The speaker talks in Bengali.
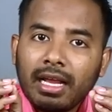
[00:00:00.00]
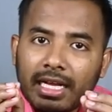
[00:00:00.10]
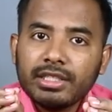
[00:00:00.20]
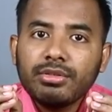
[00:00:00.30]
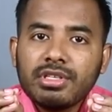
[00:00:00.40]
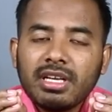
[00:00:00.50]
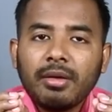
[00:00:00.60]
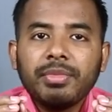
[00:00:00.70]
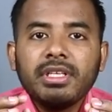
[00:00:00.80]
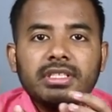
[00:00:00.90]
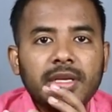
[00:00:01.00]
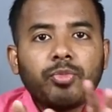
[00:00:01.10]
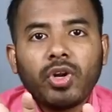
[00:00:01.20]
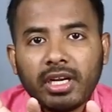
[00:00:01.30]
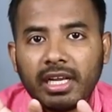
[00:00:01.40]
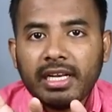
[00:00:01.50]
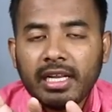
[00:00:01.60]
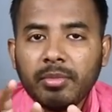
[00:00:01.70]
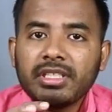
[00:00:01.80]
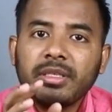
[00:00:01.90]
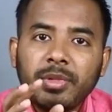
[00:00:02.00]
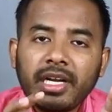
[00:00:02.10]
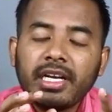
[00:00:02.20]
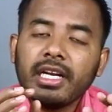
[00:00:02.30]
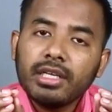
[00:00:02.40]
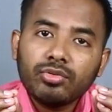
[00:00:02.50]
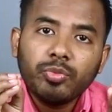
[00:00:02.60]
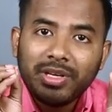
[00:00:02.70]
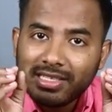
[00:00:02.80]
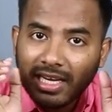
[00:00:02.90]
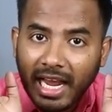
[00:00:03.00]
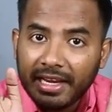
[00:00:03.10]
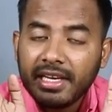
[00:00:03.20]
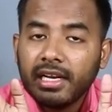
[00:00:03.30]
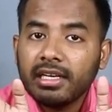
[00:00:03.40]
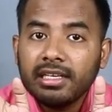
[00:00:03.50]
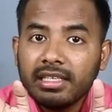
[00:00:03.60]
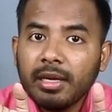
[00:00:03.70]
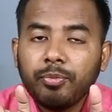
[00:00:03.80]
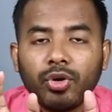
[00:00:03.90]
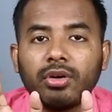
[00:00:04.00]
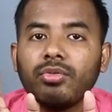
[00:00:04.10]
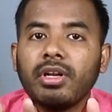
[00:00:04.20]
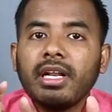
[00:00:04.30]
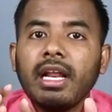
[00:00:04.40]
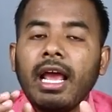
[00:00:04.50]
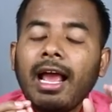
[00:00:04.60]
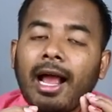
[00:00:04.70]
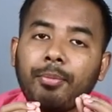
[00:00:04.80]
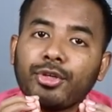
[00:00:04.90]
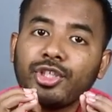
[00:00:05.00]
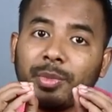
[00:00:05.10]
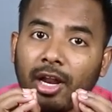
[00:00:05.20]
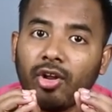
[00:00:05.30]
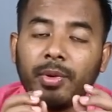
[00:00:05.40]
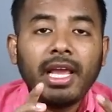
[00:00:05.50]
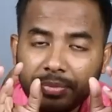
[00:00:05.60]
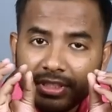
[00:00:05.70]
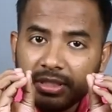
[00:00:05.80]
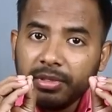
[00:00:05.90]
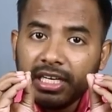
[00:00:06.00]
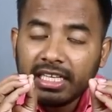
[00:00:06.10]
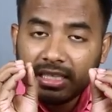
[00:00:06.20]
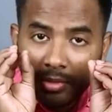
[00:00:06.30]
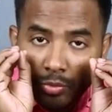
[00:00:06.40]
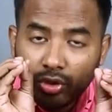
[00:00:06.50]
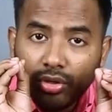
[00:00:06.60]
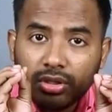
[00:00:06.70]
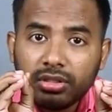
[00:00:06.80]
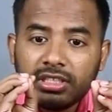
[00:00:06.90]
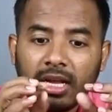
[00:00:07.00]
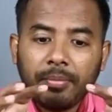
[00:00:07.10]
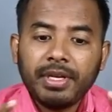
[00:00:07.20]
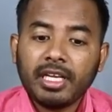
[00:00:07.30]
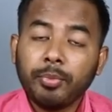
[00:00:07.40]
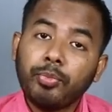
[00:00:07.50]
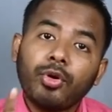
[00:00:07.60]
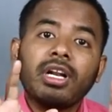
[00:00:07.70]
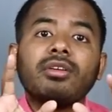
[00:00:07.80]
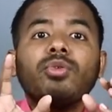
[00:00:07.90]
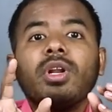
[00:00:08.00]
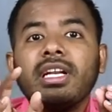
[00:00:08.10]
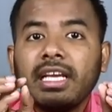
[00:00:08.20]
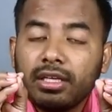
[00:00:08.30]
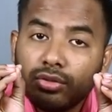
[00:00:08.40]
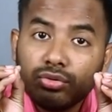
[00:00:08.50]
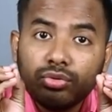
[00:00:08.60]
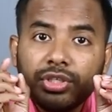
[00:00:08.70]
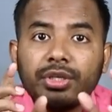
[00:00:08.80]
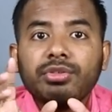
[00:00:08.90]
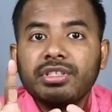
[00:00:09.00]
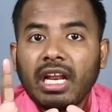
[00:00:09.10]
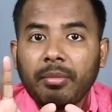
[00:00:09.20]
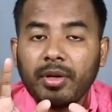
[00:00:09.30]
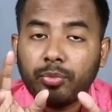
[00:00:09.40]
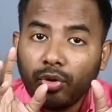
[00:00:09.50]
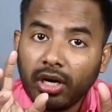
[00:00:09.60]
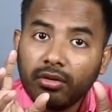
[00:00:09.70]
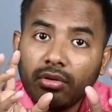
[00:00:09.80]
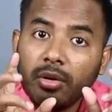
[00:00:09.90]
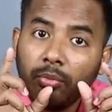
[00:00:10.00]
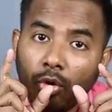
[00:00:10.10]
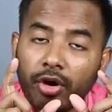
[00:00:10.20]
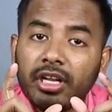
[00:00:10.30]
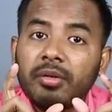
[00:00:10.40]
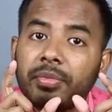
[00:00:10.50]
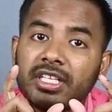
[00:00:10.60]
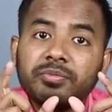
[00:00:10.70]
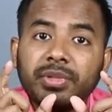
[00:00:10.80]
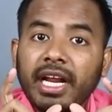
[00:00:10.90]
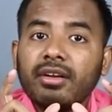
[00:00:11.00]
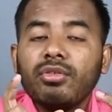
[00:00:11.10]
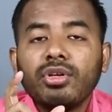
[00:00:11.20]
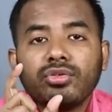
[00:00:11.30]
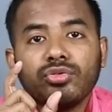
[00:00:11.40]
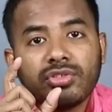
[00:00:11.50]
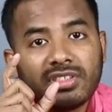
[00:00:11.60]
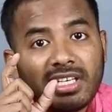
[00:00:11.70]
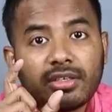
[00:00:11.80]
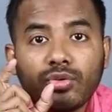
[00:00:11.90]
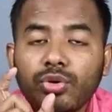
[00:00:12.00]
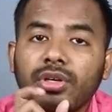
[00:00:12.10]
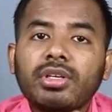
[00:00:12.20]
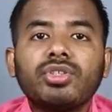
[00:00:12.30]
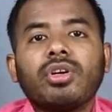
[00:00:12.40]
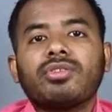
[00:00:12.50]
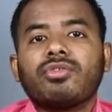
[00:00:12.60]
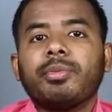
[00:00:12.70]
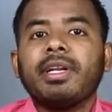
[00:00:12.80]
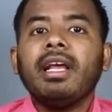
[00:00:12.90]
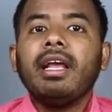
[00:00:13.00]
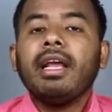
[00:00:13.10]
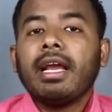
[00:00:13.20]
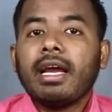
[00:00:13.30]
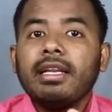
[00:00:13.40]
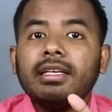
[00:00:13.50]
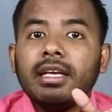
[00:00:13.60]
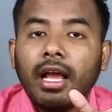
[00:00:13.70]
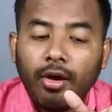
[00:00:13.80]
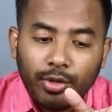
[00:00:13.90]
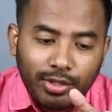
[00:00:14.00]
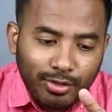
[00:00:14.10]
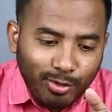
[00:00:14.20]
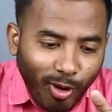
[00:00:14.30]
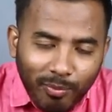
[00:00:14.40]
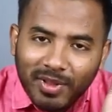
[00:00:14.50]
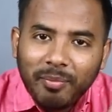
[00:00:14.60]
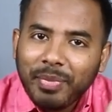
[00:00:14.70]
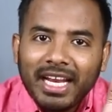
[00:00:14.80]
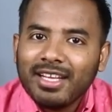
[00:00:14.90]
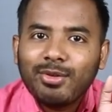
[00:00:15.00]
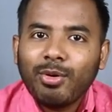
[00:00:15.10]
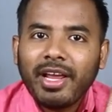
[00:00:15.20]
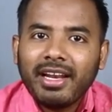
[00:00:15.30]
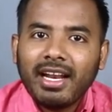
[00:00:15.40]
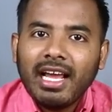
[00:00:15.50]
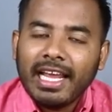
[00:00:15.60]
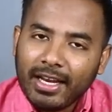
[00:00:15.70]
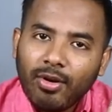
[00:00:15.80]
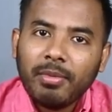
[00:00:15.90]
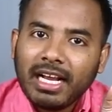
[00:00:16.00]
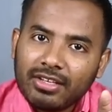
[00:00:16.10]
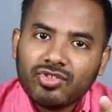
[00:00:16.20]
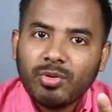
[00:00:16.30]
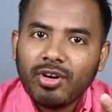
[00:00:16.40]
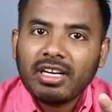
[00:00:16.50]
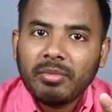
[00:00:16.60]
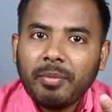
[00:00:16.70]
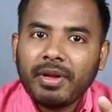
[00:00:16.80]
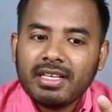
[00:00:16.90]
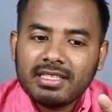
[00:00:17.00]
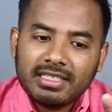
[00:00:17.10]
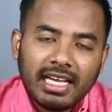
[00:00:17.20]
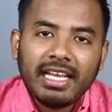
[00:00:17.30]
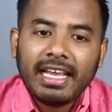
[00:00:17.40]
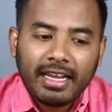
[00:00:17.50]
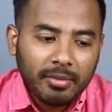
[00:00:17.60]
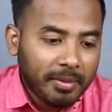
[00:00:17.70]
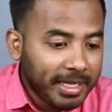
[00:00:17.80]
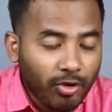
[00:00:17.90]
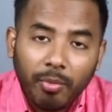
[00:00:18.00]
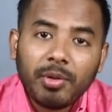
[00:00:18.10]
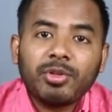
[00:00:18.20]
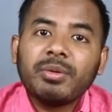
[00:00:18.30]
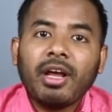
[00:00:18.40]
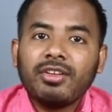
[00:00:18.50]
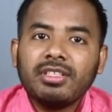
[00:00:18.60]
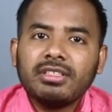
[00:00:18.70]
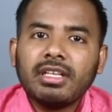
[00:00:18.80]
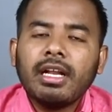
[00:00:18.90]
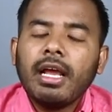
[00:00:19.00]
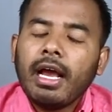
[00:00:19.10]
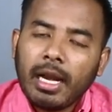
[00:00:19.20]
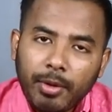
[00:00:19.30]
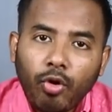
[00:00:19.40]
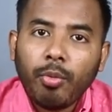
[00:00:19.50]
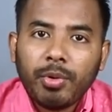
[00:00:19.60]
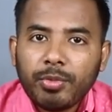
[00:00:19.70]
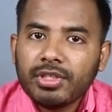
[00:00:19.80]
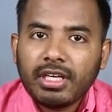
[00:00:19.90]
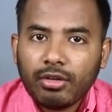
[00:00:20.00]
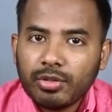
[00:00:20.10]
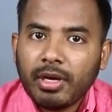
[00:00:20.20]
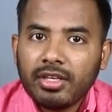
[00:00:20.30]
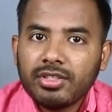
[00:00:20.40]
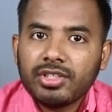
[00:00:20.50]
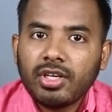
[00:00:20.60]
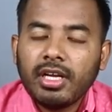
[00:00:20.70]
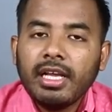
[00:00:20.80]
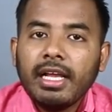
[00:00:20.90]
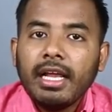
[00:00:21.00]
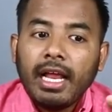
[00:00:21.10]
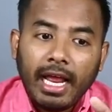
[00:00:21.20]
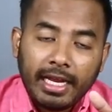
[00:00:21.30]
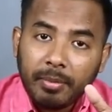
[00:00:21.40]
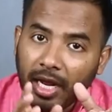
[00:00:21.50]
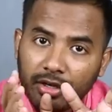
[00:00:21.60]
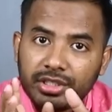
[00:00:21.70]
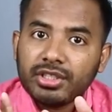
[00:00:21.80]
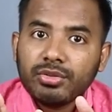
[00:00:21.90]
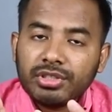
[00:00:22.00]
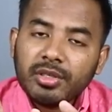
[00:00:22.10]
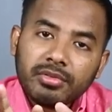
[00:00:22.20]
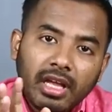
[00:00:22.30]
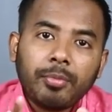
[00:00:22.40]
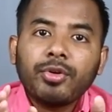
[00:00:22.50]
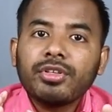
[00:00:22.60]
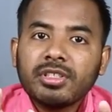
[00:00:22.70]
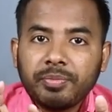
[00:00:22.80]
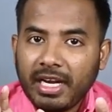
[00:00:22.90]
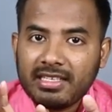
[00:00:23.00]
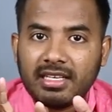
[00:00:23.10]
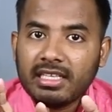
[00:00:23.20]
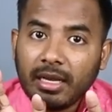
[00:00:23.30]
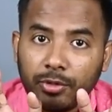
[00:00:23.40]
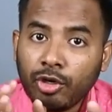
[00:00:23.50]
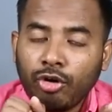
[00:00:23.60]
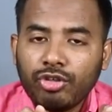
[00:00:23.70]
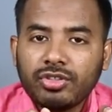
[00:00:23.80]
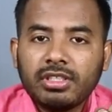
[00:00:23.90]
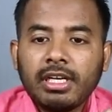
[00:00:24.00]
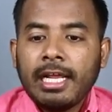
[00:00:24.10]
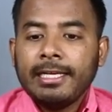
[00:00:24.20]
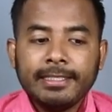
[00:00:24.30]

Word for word: কাজে হচ্ছে আপনি যেই প্রোডাক্টটাই নেন বা যে ব্র্যান্ডে নেন একটু বেসিক আইডিয়াটা নিয়ে প্রোডাক্টগুলো নেন আপনার জন্য ভালো হবে পিসিবিলের ক্ষেত্রে আমার মোট কথা হচ্ছে আপনি আগে প্রোডাক্টগুলো নিয়ে একটু কিউরিসি রাখবেন প্রোডাক্টগুলোর মডেল প্লাস ব্র্যান্ডগুলো একটু সিলেক্ট করে করে চয়েস করবেন খালি ওই কম দাম পাইলেই দৌড়ায়েন না এটাও আমার কাস্টমারের একটা ব্যাপার আছে যাই আগে ভাই কমের মধ্যে ভালো জিনিস দেন আর কমের মধ্যে কারো তো ভালো জিনিস হয় আগে ভালো জিনিস খুঁজেন তারপর হচ্ছে প্রাইসটার দিকে আপনি নজর দেন